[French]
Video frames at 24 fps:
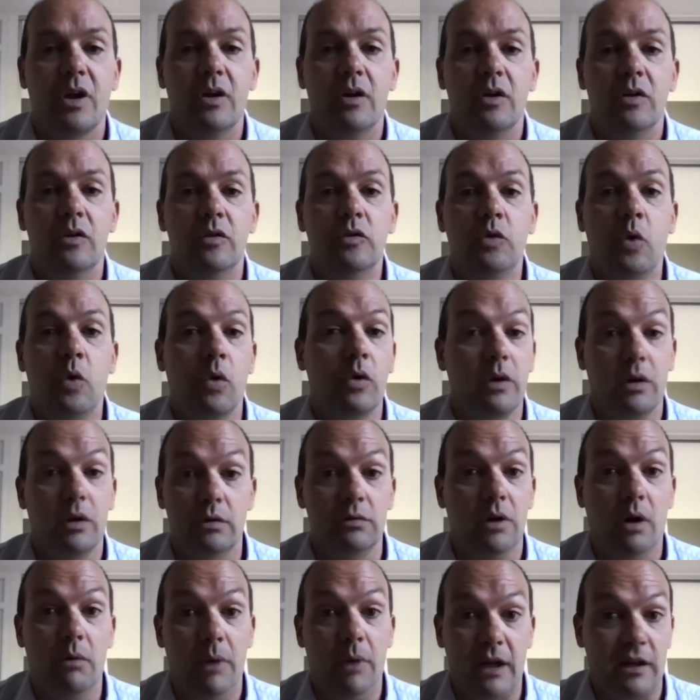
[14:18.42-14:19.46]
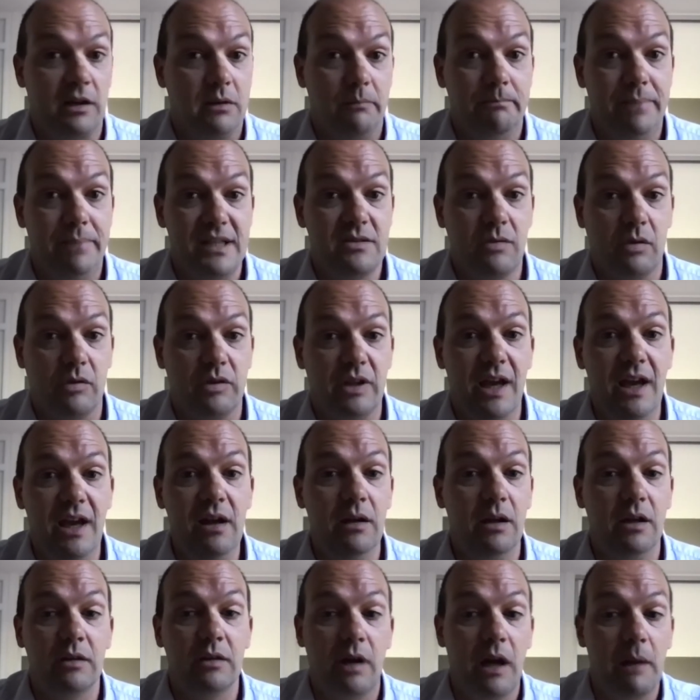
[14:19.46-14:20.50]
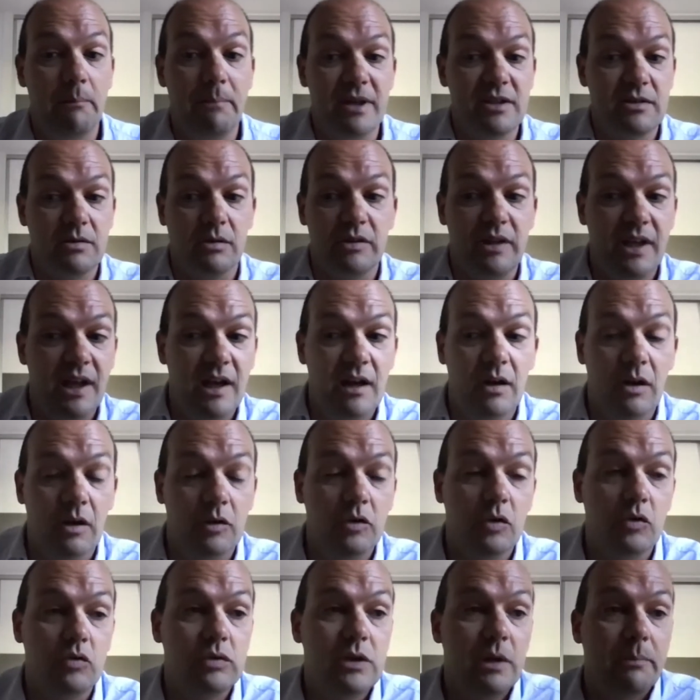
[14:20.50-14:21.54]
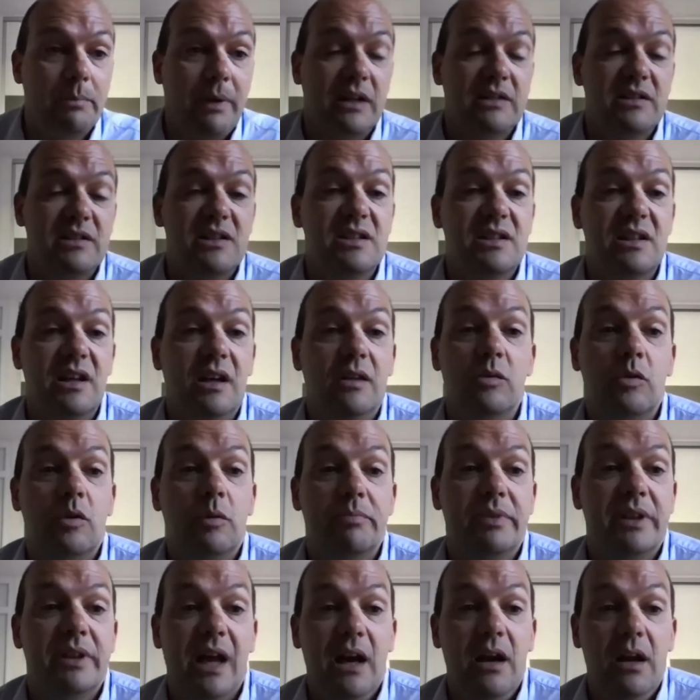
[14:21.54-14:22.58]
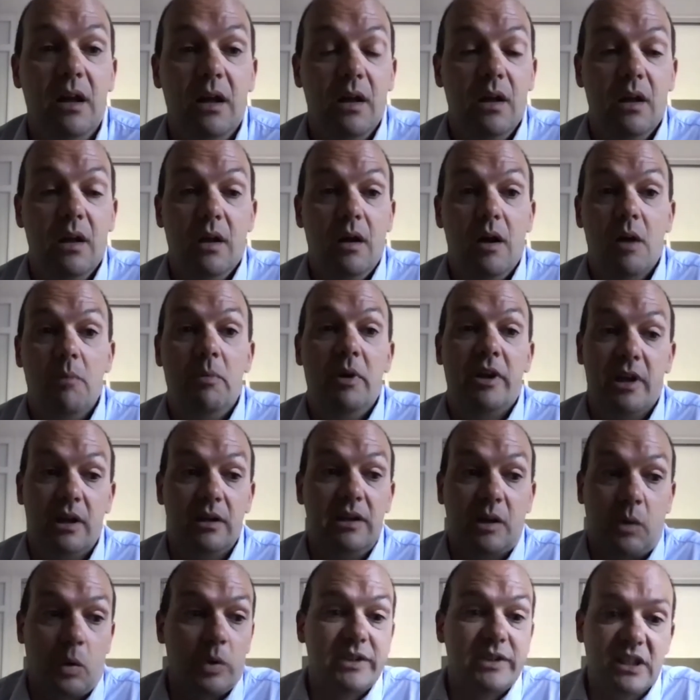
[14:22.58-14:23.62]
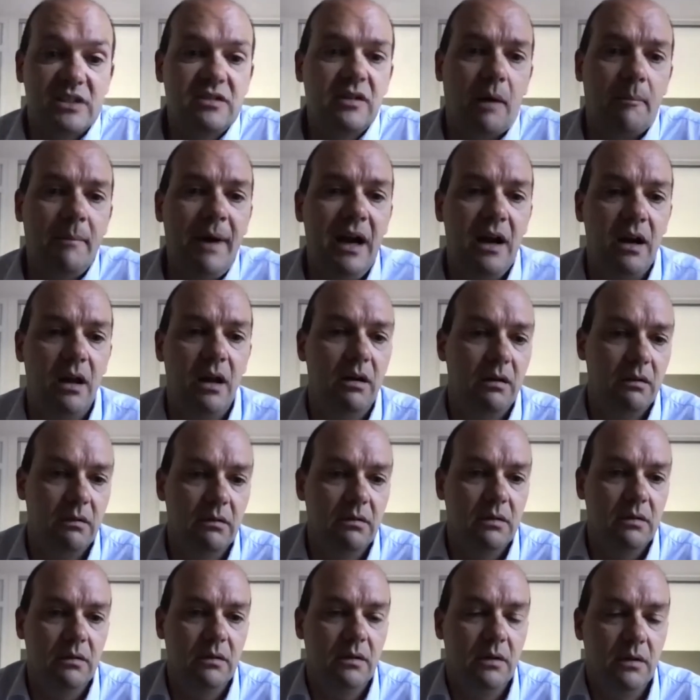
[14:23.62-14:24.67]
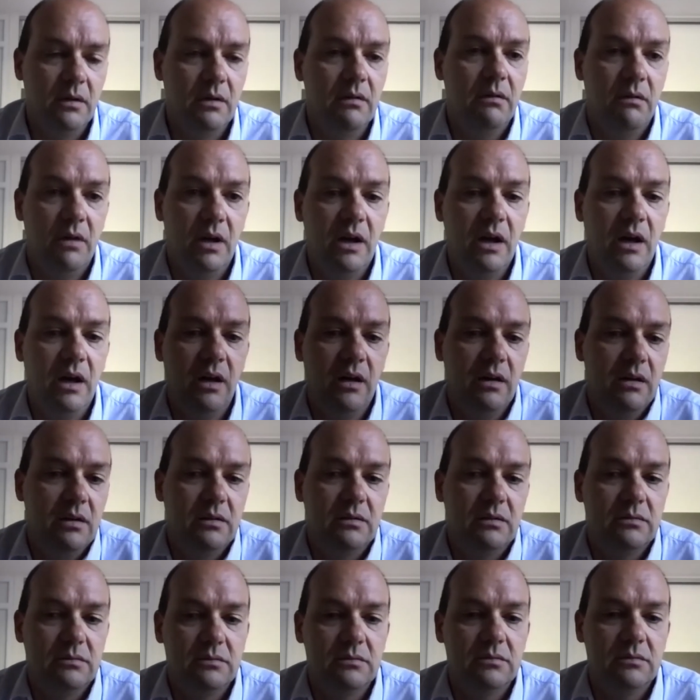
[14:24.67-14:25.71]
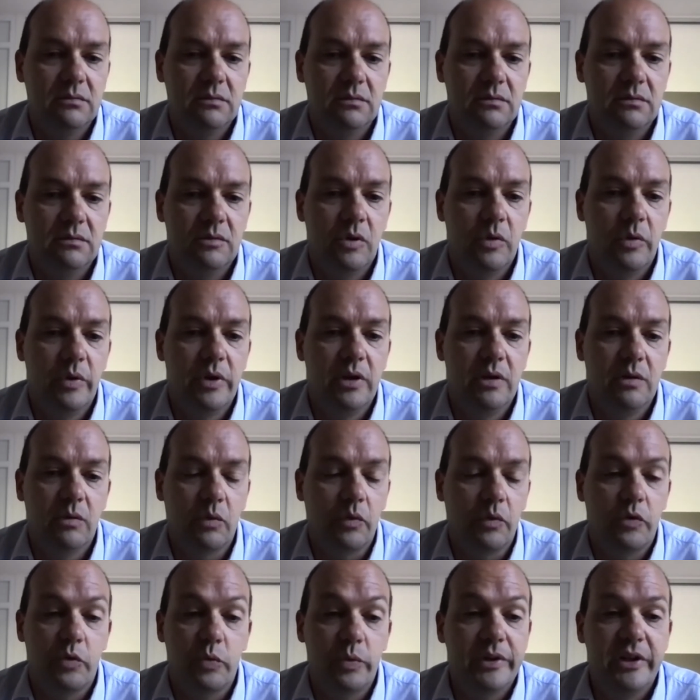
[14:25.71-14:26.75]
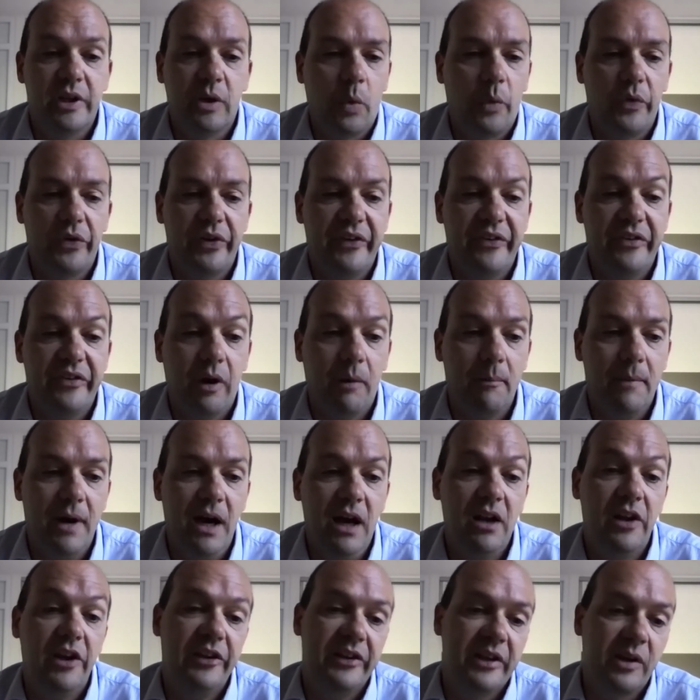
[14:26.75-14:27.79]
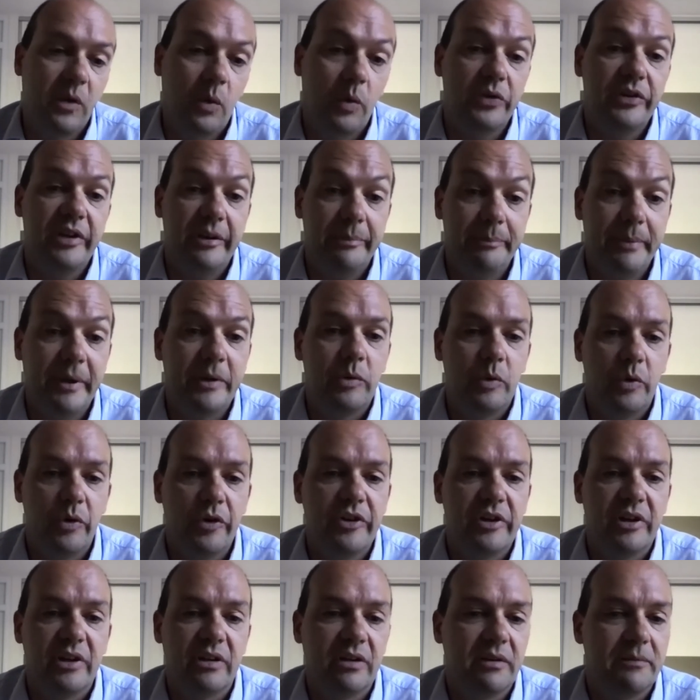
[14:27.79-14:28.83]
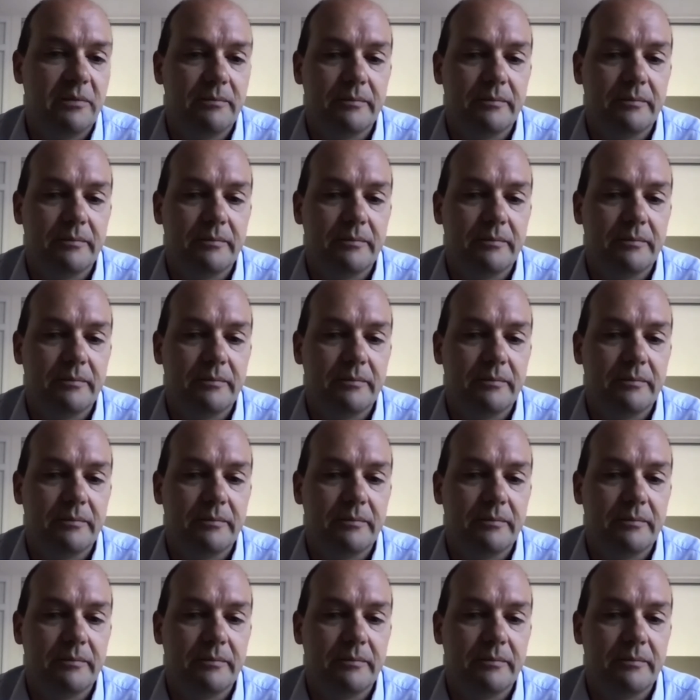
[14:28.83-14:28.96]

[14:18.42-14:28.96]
Donc, dans ma patientèle et dans la patientèle de tous les praticiens de l'hôpital, eh ben, il y a des grossesses normales. Voilà. Oui, on suit des grossesses normales et des grossesses pathologiques.